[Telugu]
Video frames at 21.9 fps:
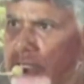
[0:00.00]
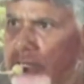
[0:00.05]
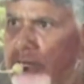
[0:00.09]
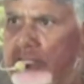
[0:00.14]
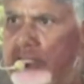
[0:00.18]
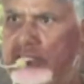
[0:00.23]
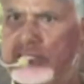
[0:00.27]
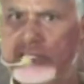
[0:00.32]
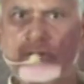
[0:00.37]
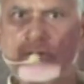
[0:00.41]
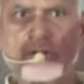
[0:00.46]
కానీ
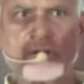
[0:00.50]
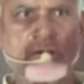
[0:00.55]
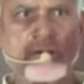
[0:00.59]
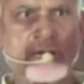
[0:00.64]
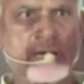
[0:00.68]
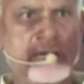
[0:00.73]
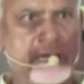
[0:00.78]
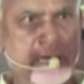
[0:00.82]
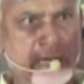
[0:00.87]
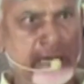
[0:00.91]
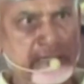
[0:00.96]
రాష్ట్రంలో
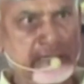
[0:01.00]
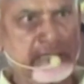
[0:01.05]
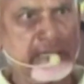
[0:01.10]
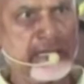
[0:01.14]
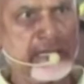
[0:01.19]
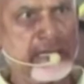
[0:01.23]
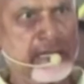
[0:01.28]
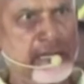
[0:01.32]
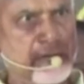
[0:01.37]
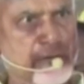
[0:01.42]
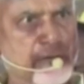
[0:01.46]
కానీ
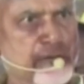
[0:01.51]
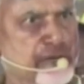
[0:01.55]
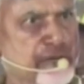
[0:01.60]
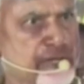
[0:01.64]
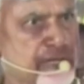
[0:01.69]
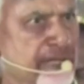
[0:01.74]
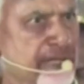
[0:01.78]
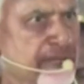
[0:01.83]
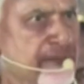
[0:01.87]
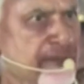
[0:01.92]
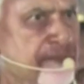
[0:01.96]
రాజకీయాల్లో
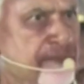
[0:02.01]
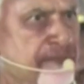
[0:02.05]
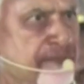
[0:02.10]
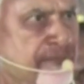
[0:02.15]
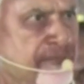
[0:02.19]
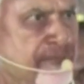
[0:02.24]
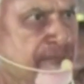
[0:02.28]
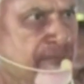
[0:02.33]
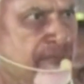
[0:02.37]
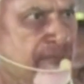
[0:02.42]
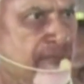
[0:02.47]
ఉంటే
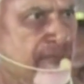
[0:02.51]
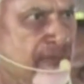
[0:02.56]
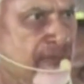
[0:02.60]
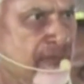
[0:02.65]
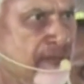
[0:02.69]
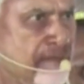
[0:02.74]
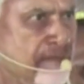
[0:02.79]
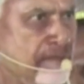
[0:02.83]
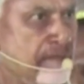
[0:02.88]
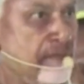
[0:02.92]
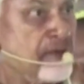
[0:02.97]

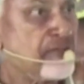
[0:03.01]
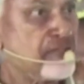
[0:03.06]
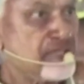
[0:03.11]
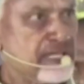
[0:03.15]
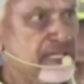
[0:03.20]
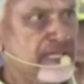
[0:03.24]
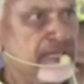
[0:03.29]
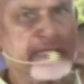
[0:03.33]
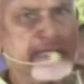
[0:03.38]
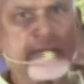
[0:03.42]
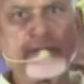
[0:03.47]

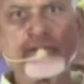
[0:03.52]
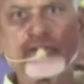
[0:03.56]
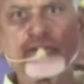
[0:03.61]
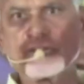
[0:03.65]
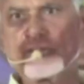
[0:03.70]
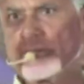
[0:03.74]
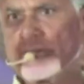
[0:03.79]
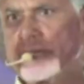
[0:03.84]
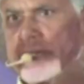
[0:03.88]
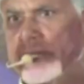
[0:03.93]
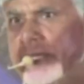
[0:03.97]
భవిష్యత్
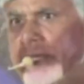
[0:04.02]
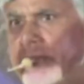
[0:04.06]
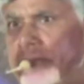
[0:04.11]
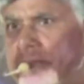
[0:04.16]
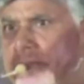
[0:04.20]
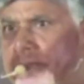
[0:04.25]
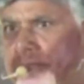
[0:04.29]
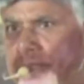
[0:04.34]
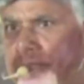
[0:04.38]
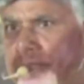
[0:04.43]
ఏమవుతుంది